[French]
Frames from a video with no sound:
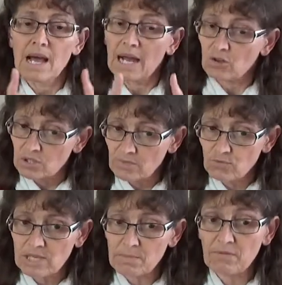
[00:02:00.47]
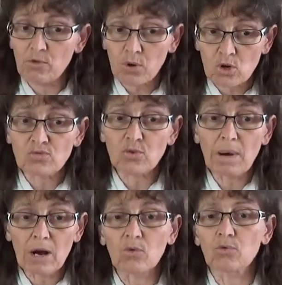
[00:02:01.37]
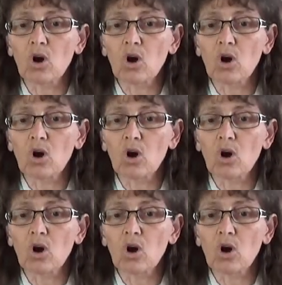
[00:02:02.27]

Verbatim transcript: Alors si vous aimez vos proches, vos parents, vos